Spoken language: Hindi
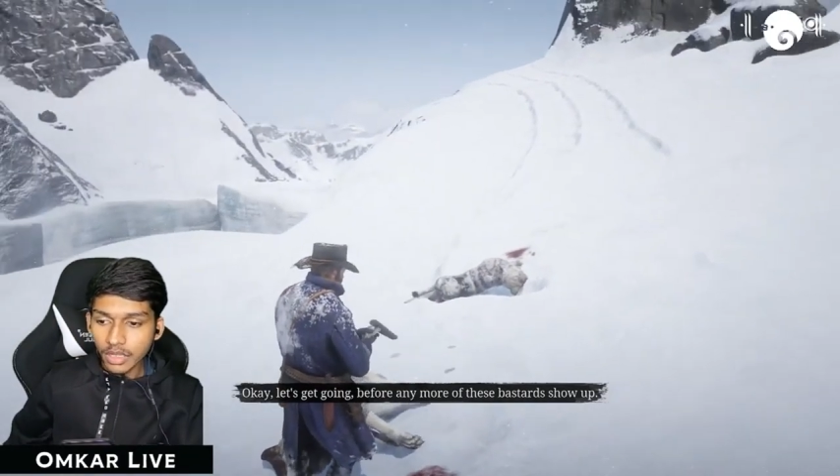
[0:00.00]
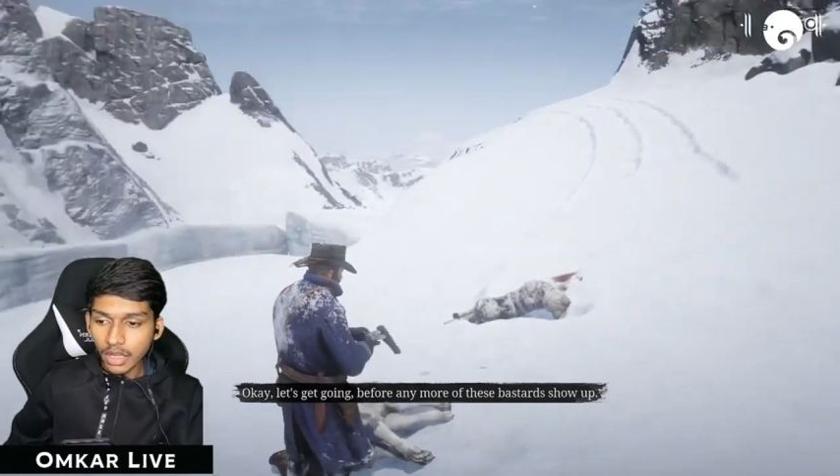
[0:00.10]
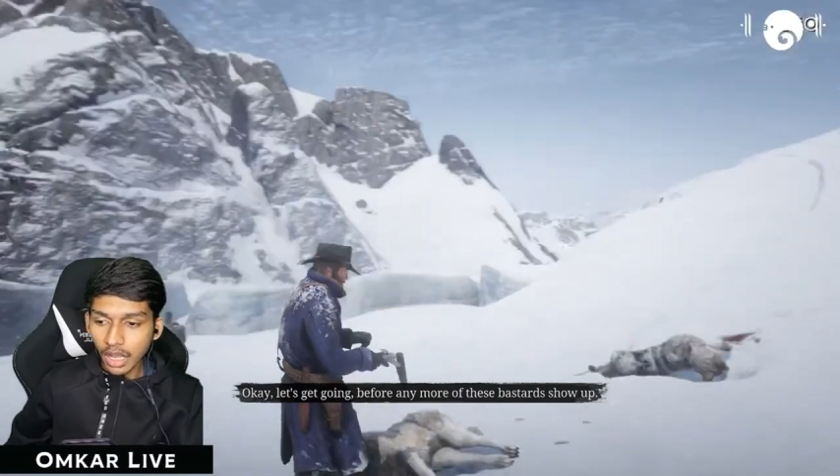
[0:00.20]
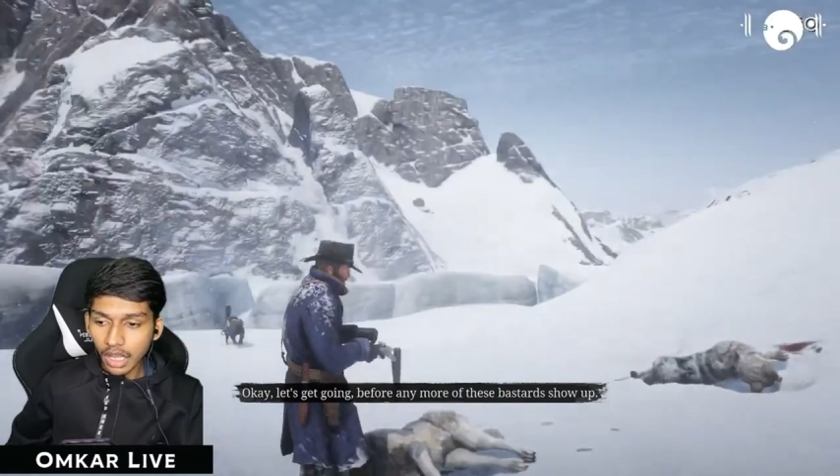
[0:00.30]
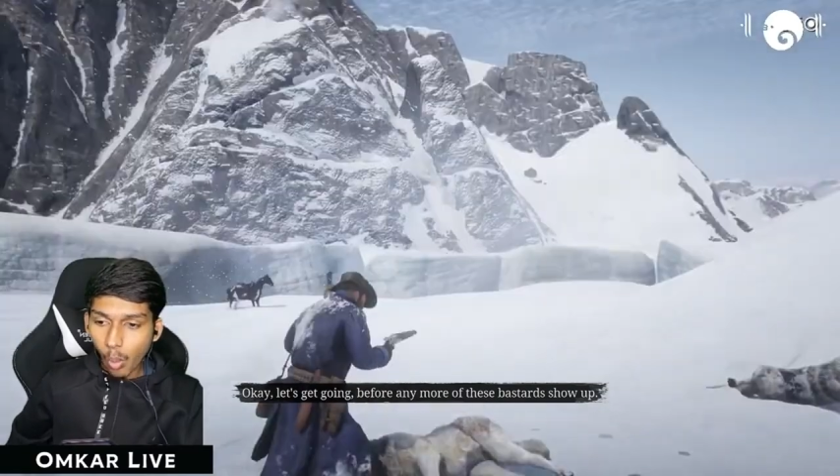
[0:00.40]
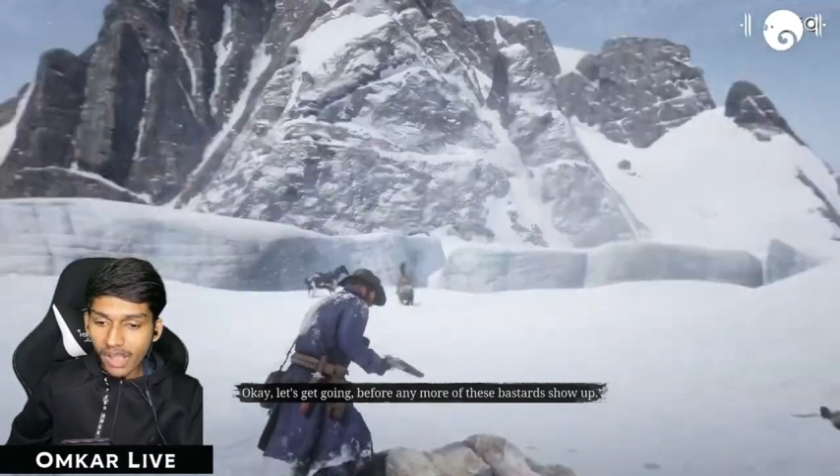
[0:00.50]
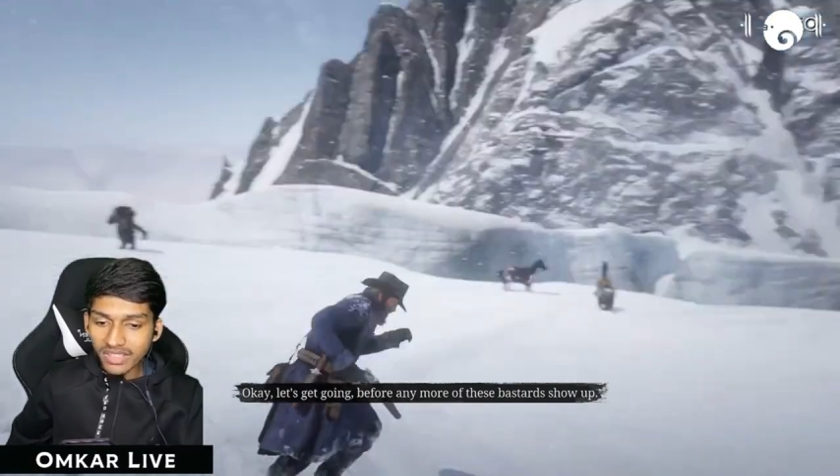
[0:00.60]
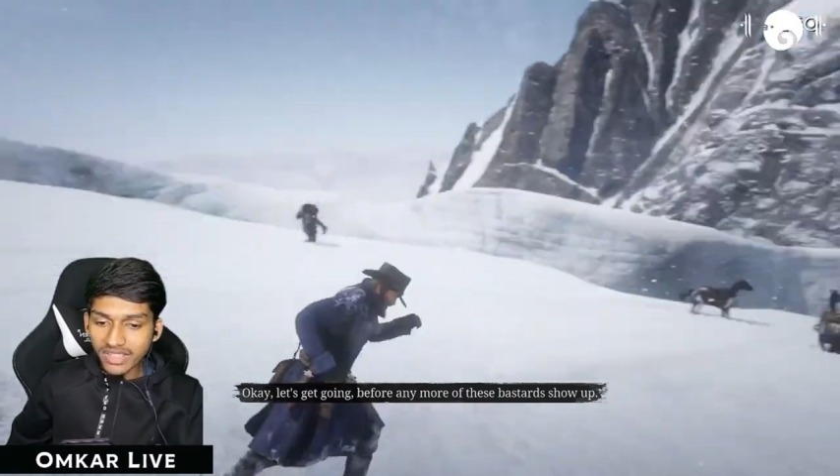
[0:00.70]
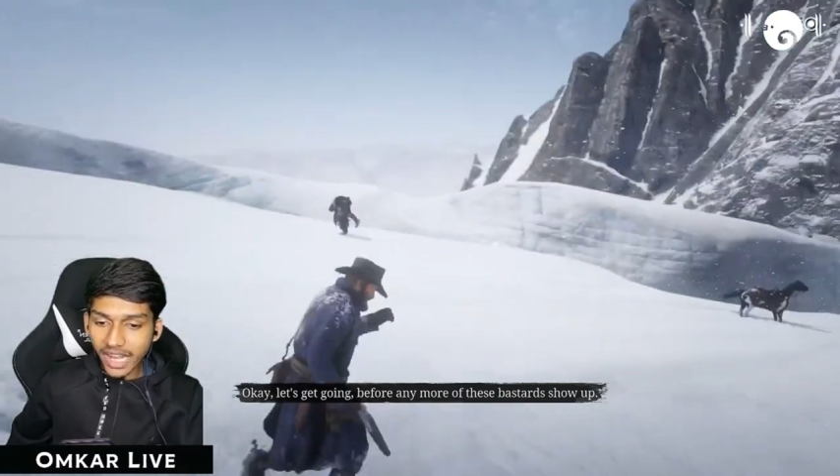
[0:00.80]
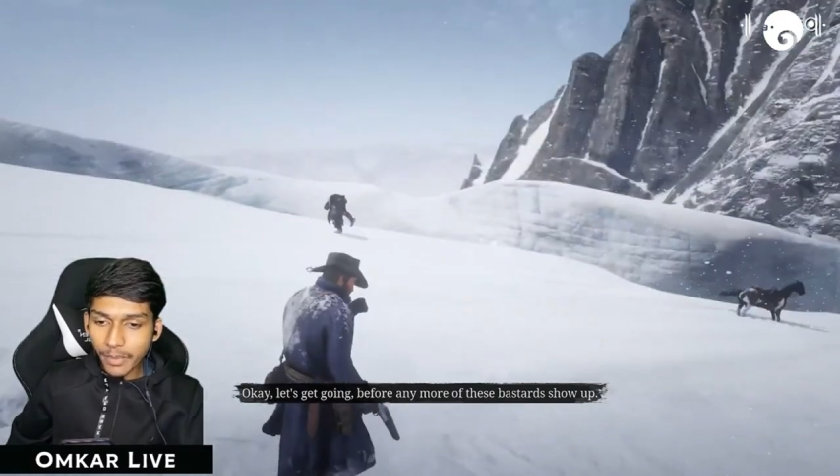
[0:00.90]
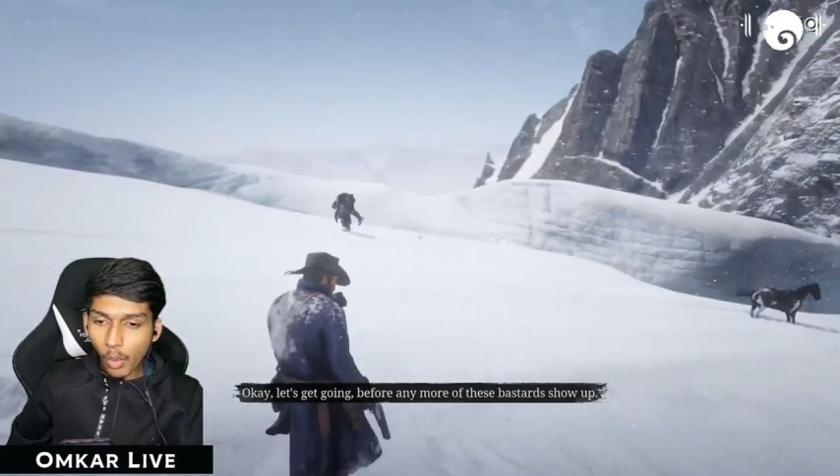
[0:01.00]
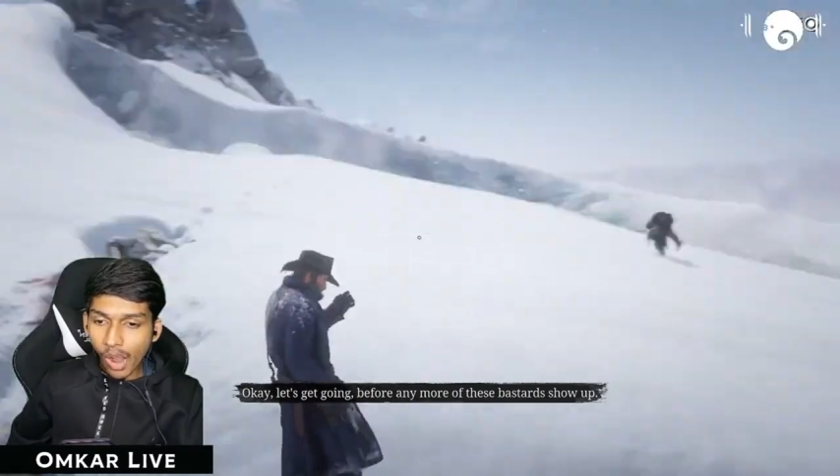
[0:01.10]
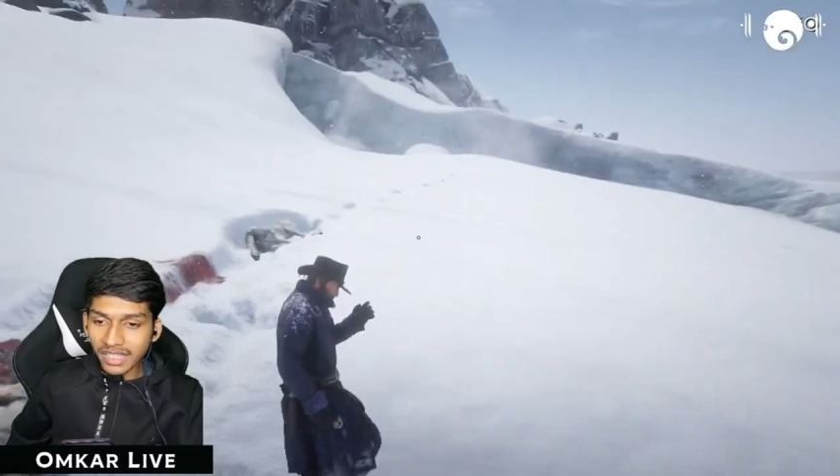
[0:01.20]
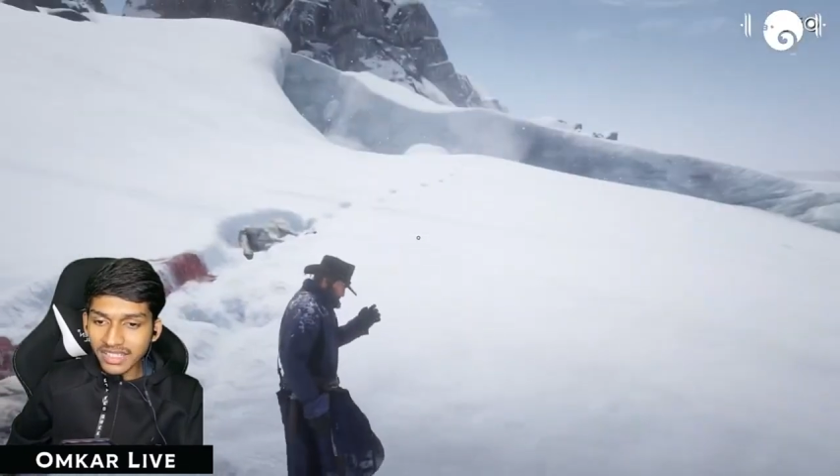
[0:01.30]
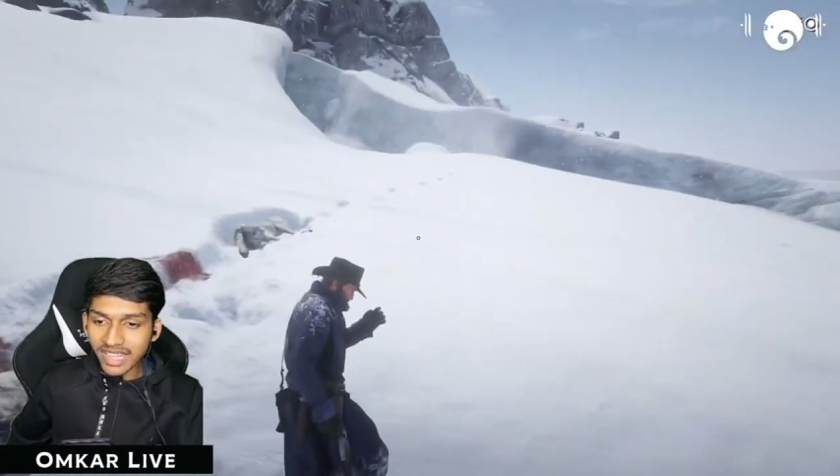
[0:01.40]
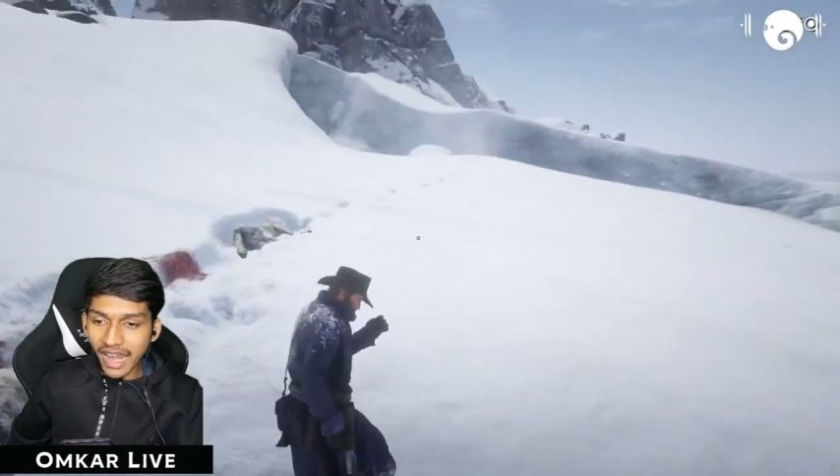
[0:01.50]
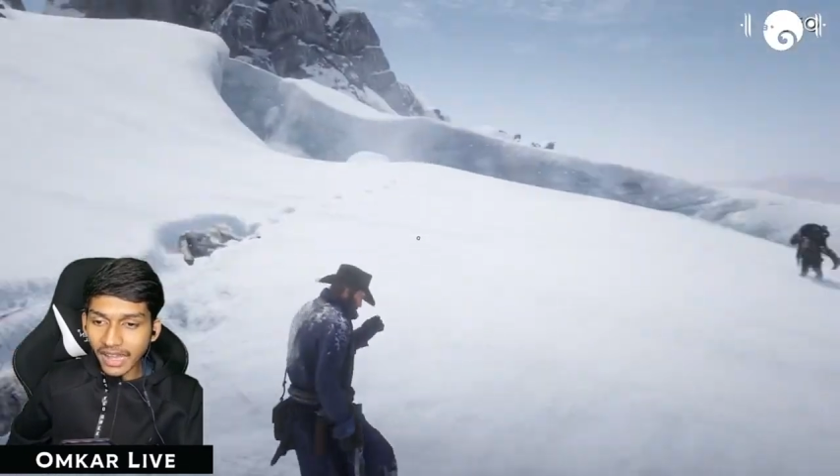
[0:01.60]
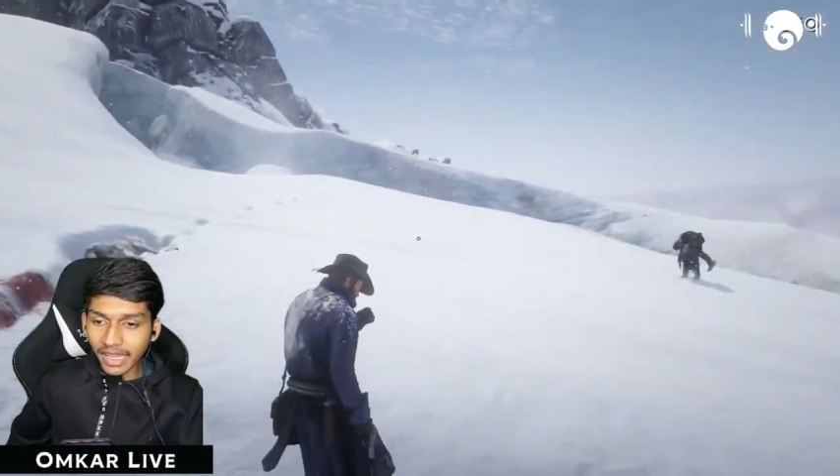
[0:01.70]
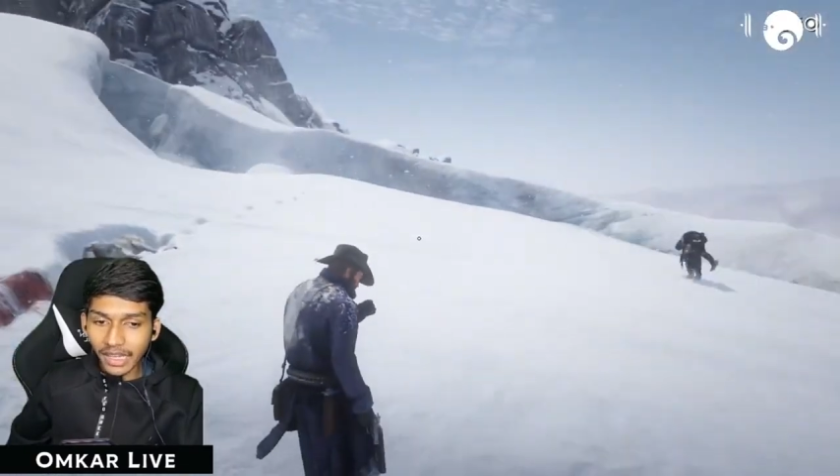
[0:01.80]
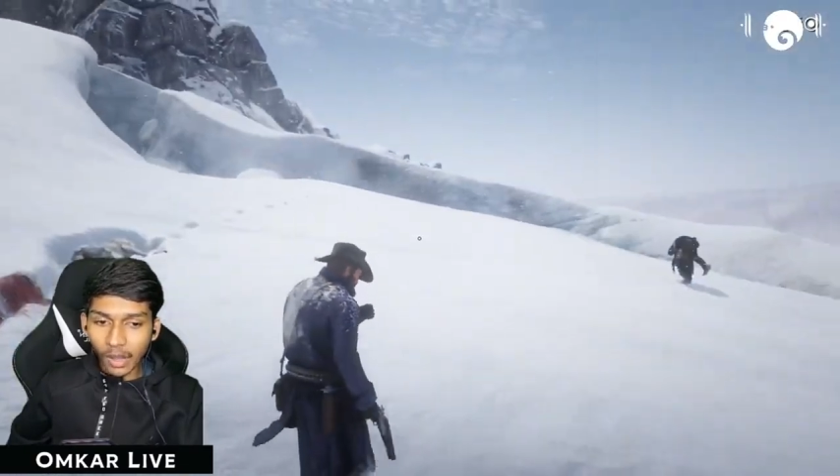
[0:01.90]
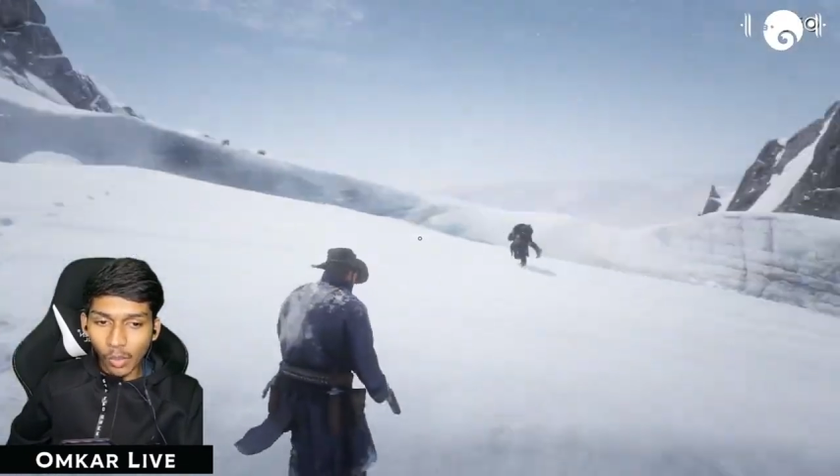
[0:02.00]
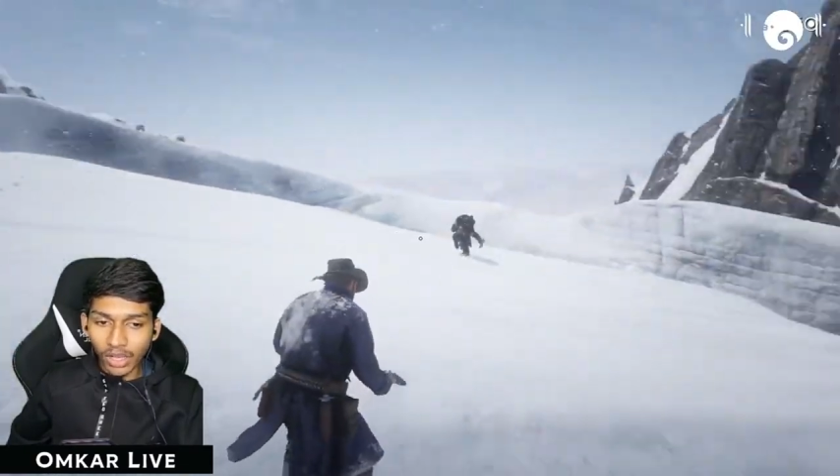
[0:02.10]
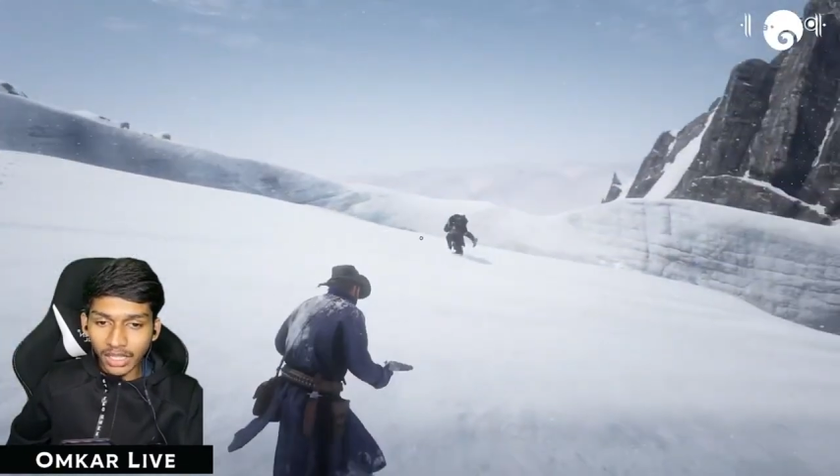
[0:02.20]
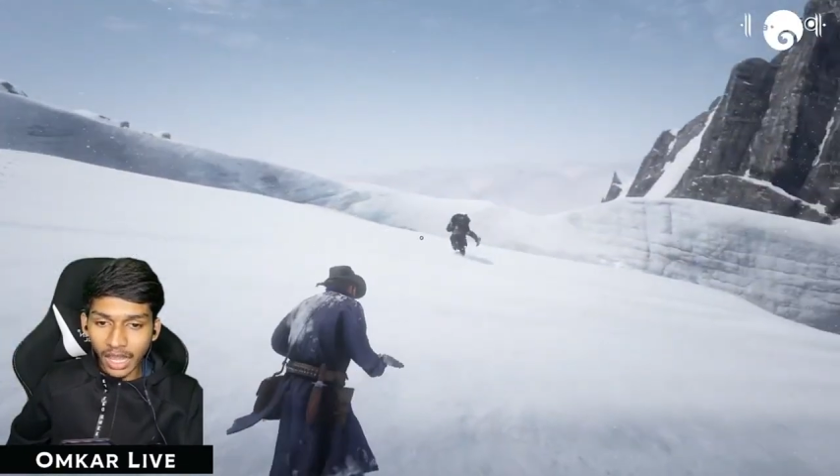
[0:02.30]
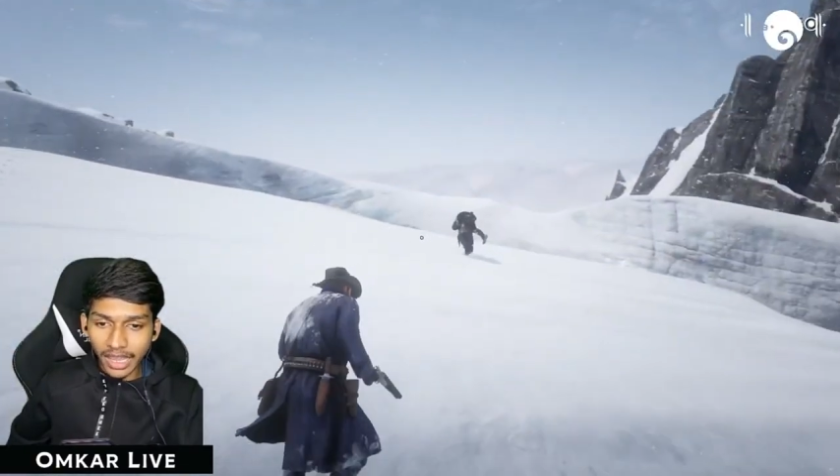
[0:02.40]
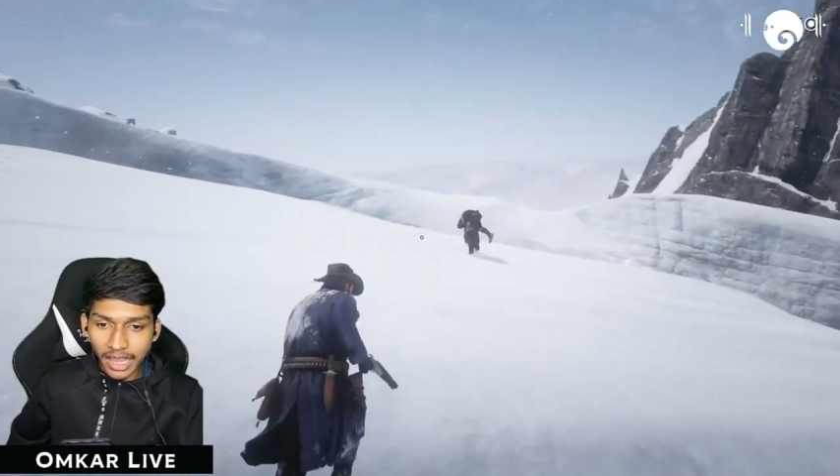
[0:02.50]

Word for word: हाँ वन साइड में वो वन साइड अकेला हूँ अकेला